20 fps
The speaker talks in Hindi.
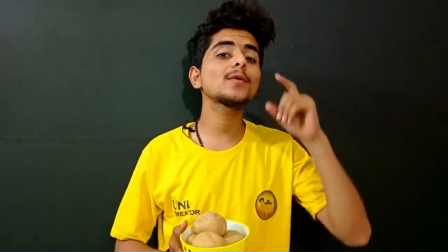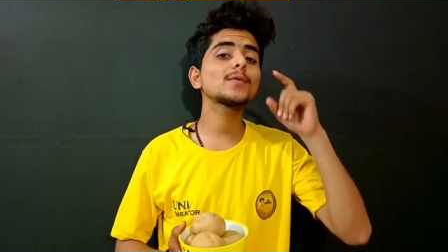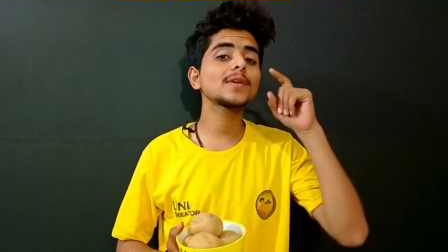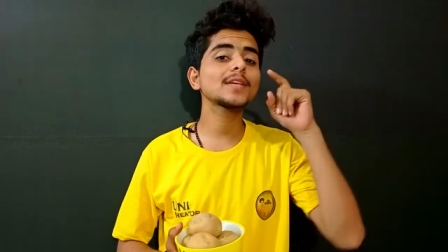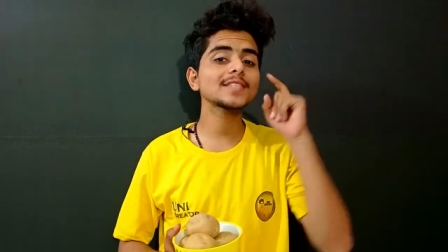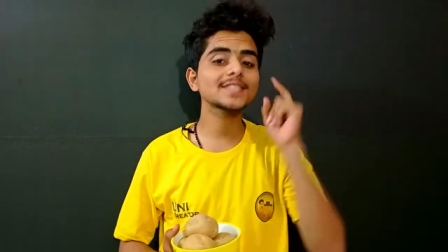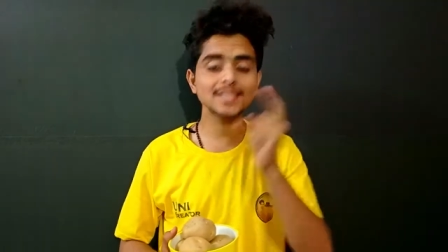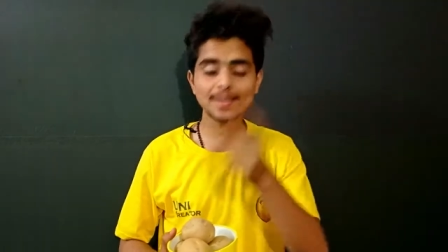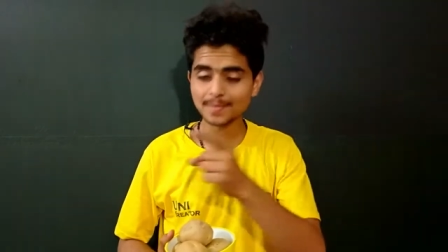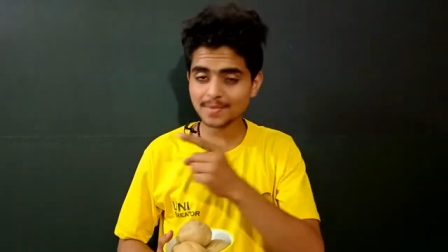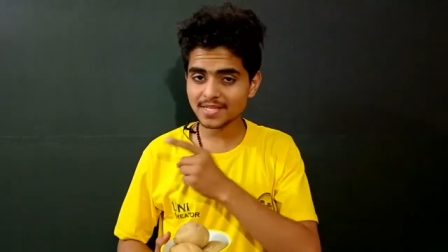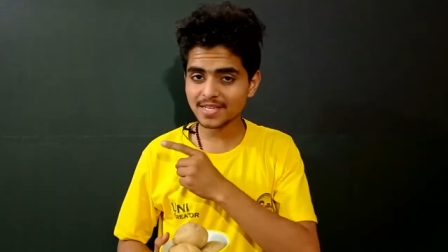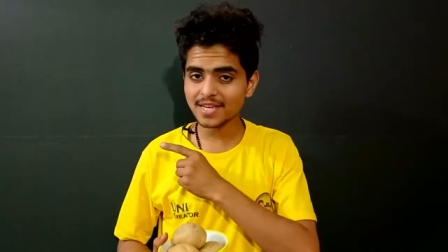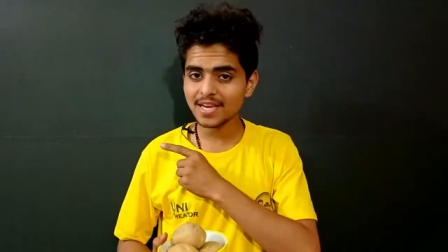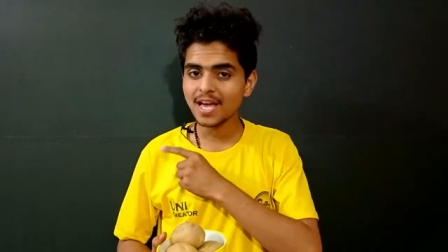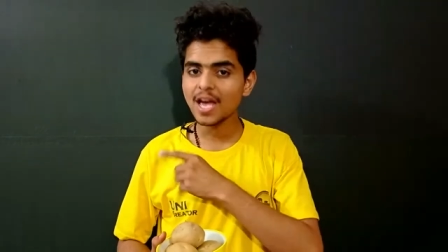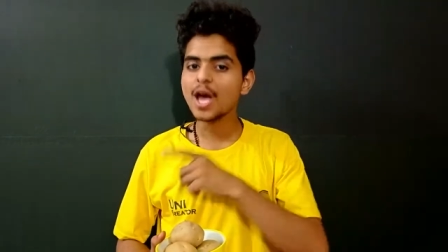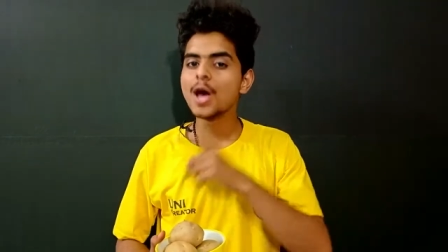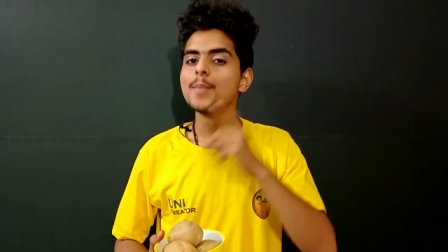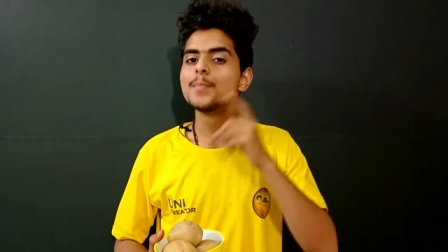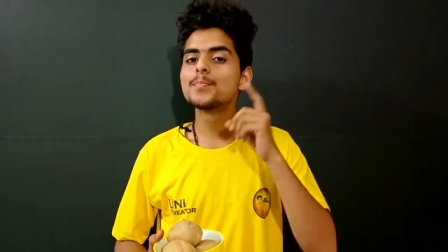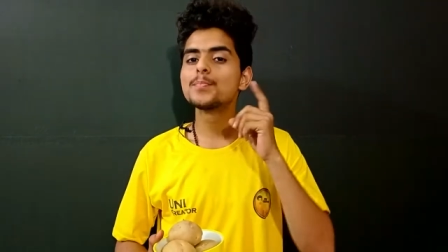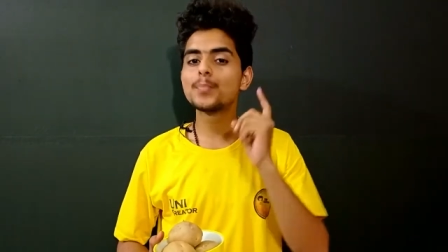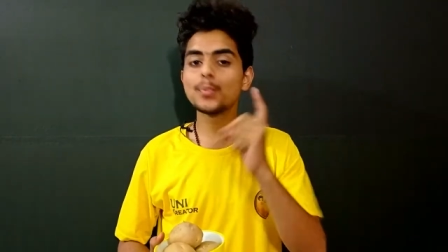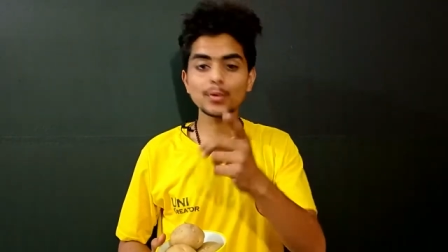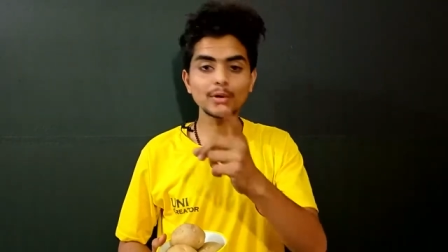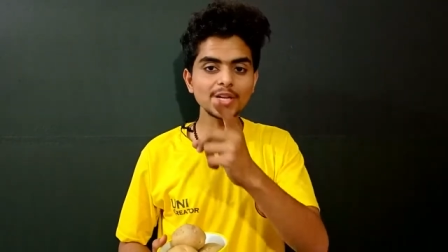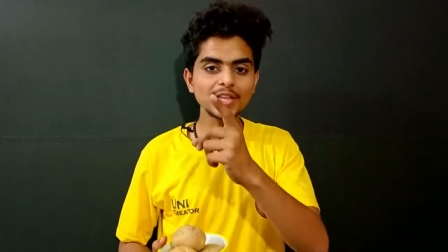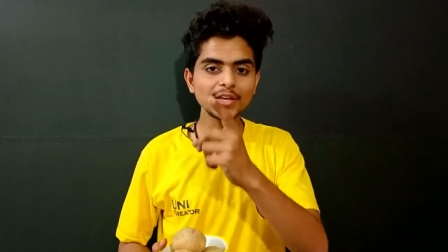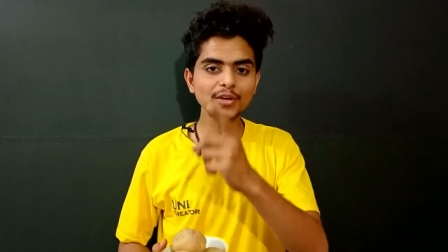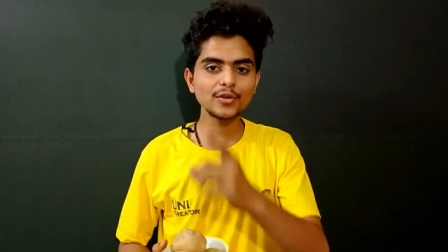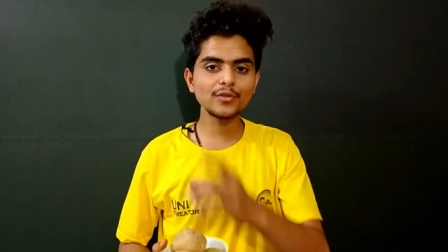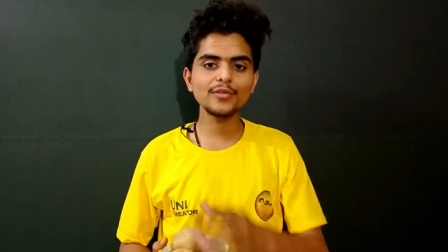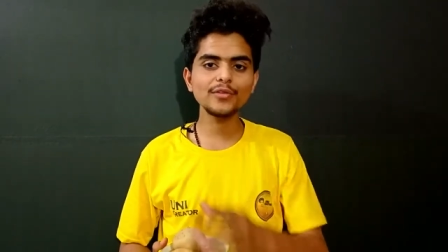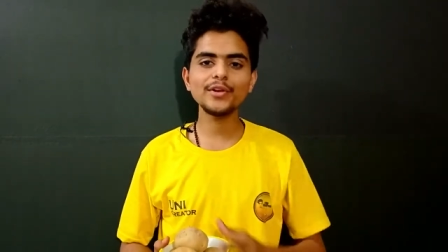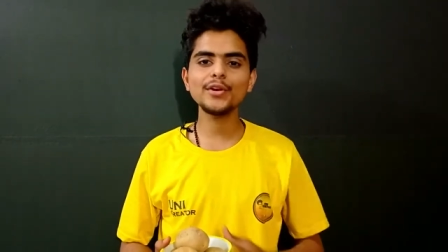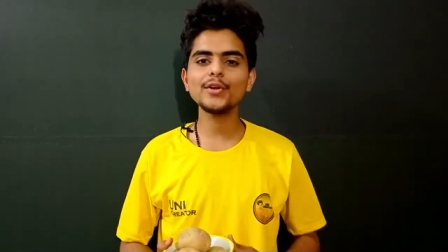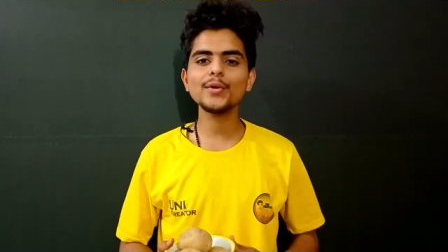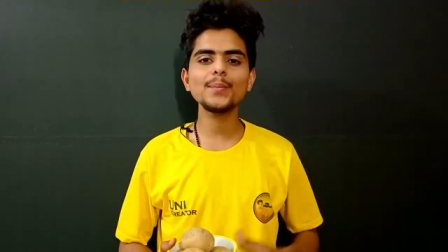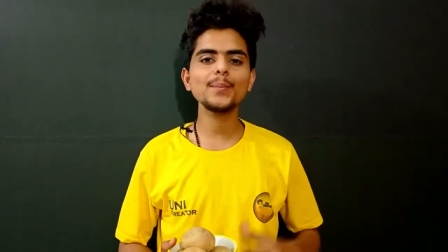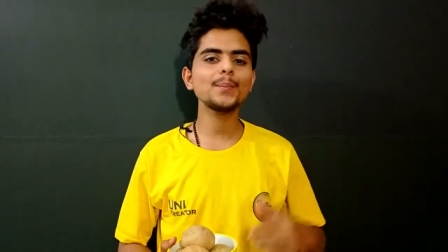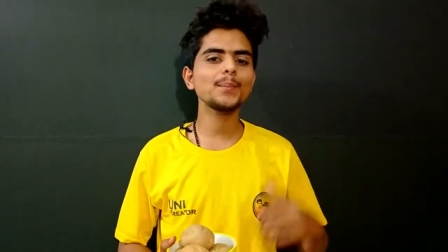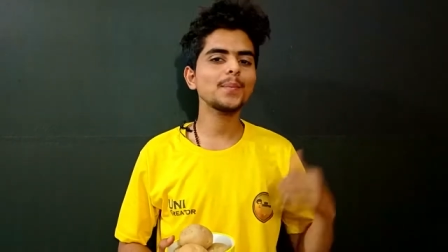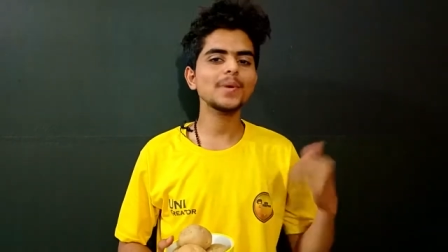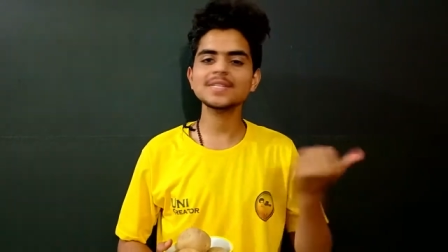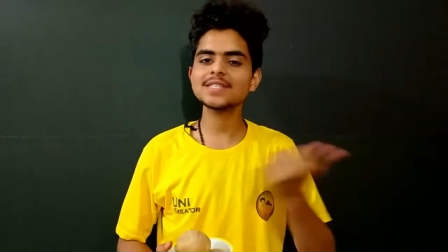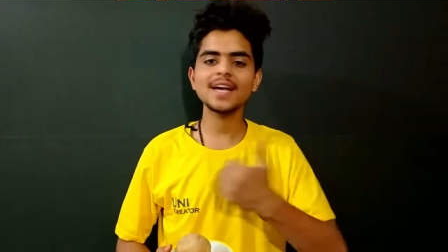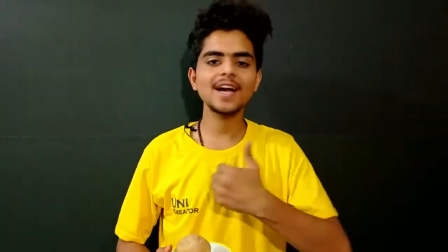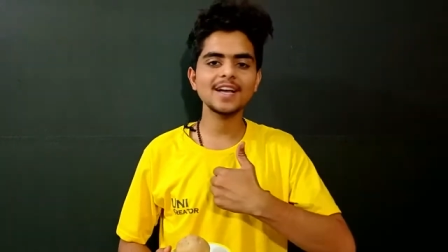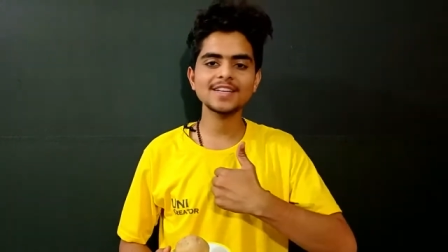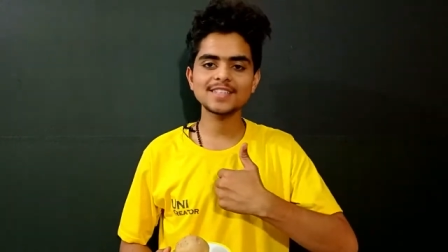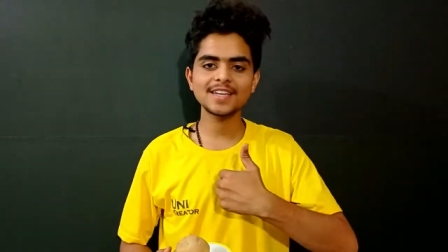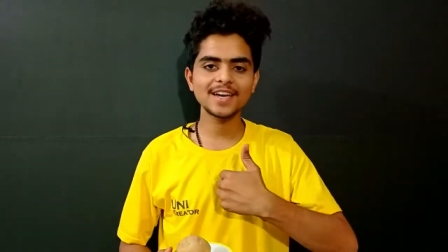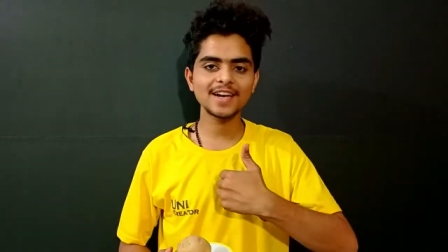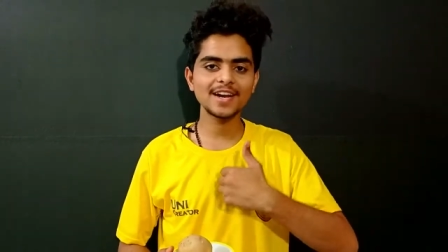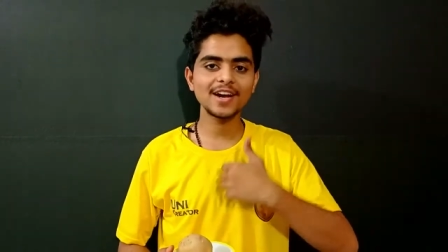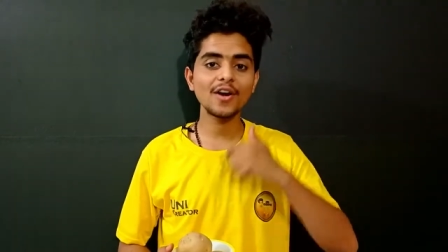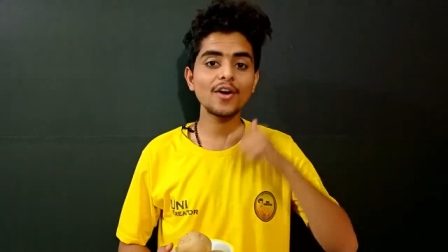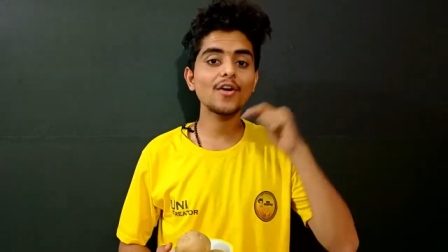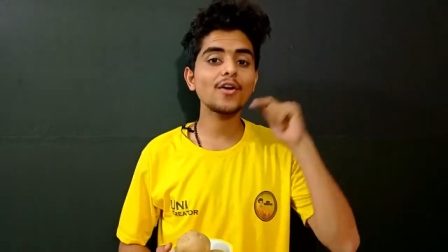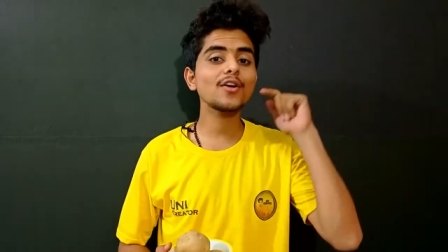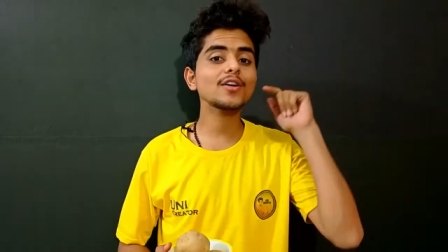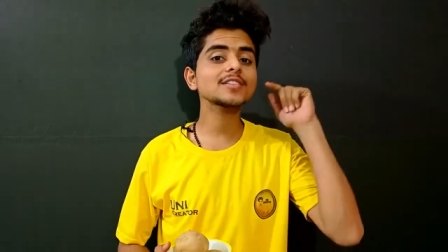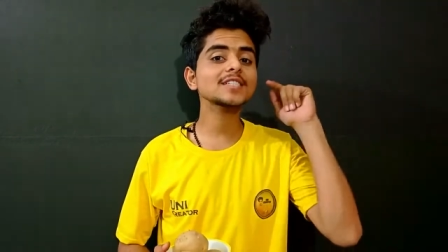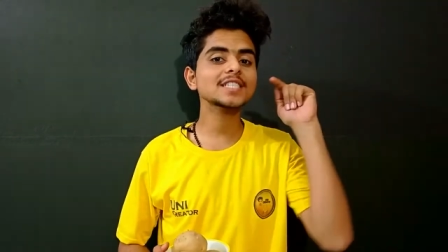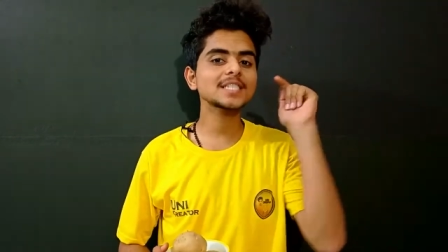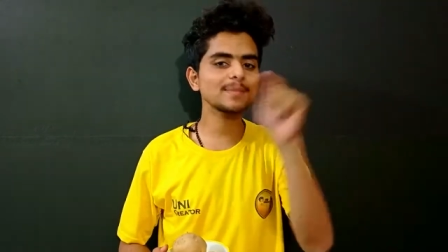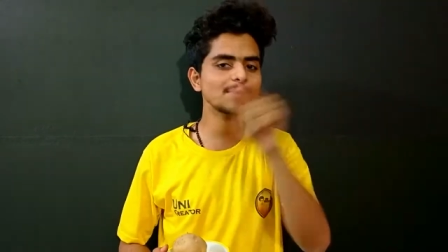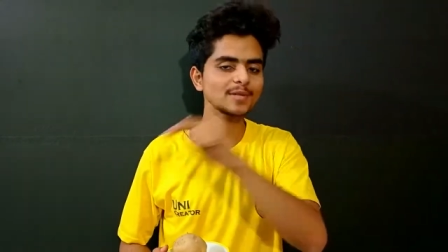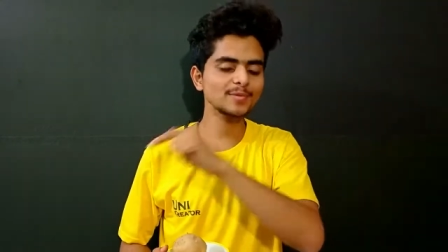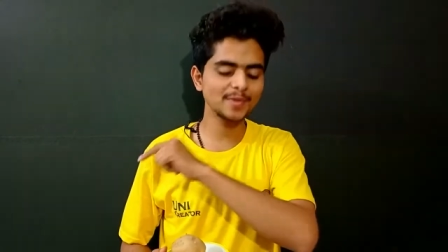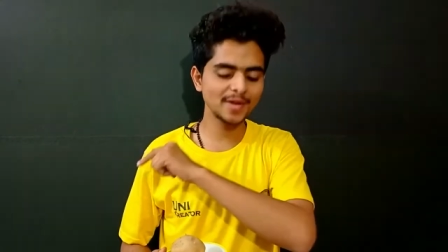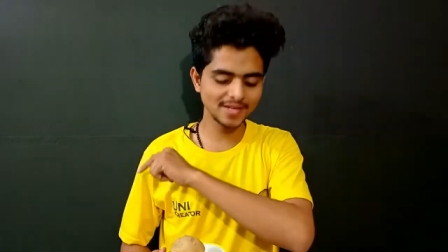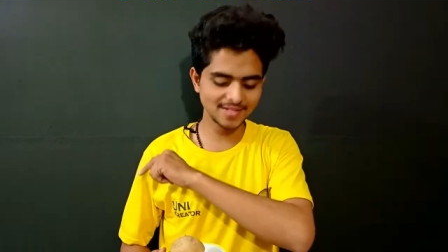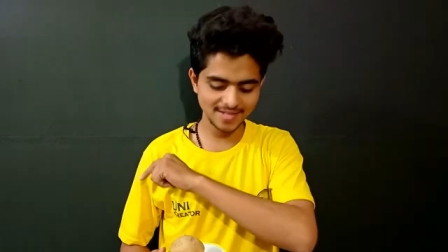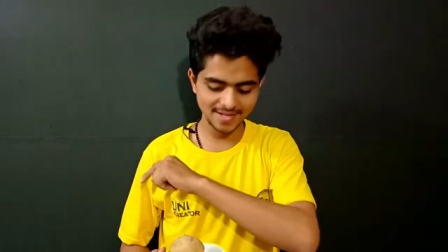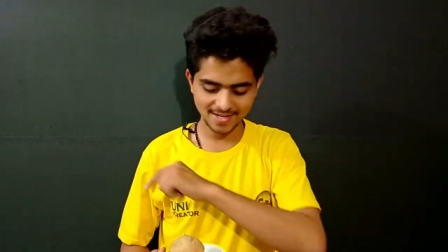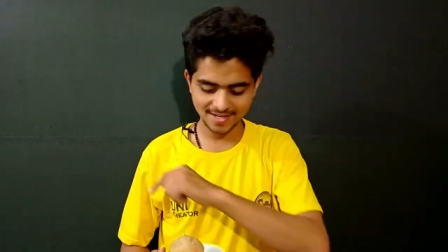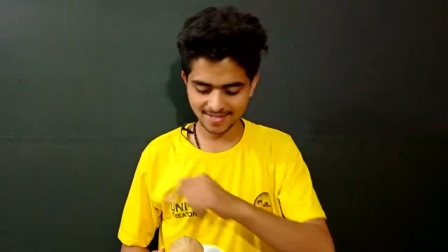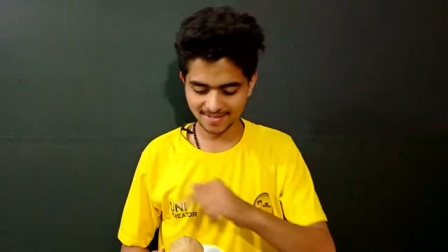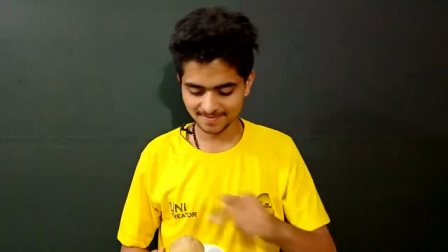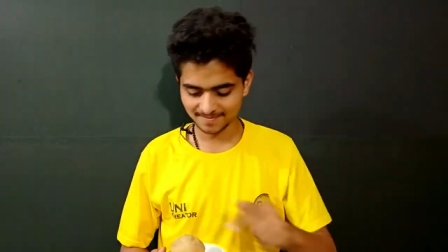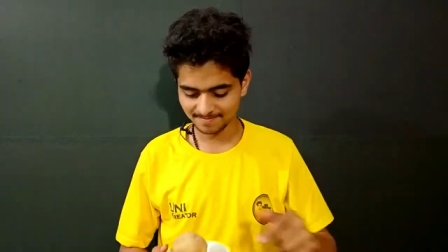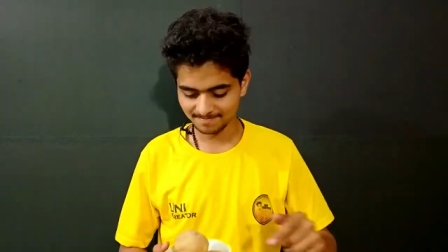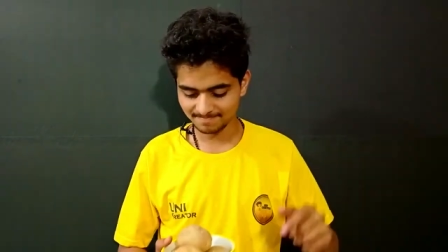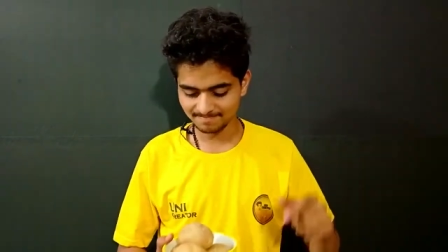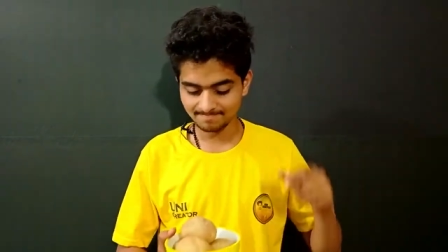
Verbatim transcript: आलू की सब्जी पूरी देखो वीडियो मजा आ जाएगा और समझ में आ जाएगा